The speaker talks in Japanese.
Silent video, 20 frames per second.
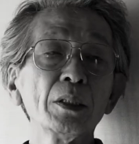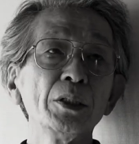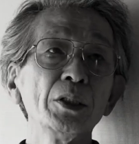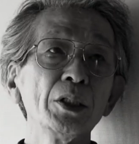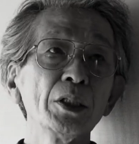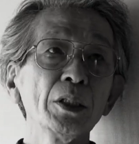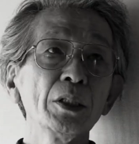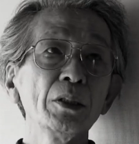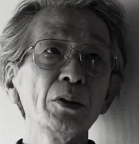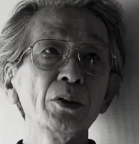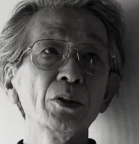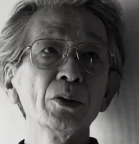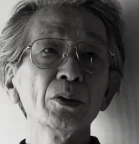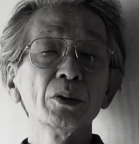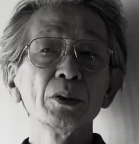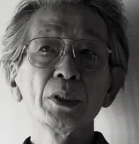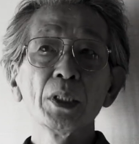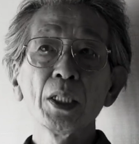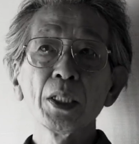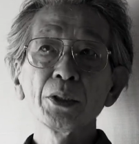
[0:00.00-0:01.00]
逃げるよ
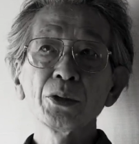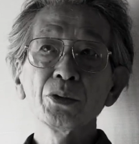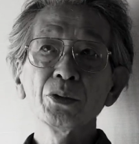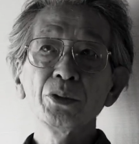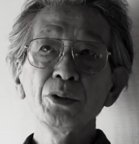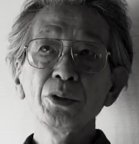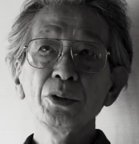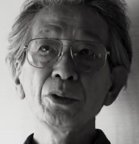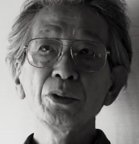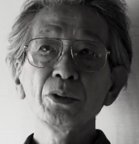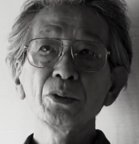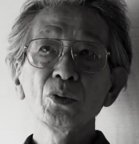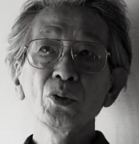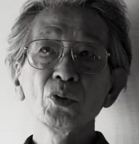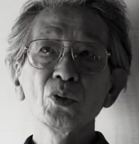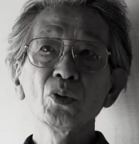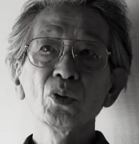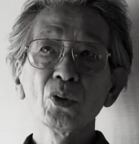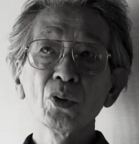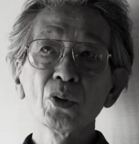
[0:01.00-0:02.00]
うなそういうこ
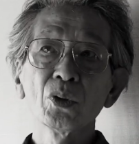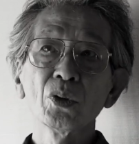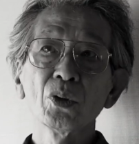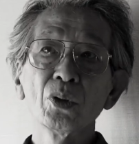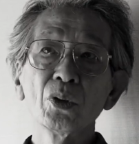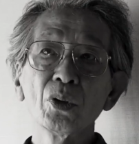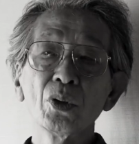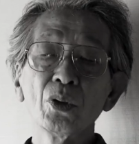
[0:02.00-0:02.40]
とを